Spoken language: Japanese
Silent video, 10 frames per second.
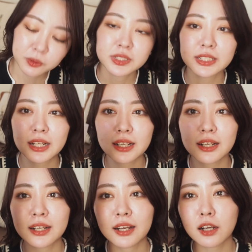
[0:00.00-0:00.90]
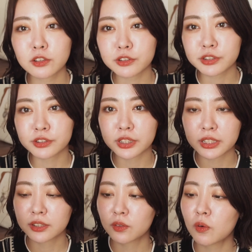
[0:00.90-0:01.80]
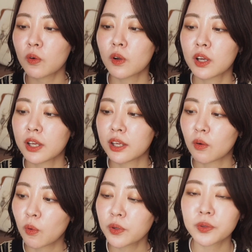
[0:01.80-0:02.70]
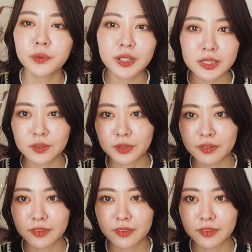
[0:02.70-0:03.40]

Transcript: ちらハクスリーのオイルクレンジングです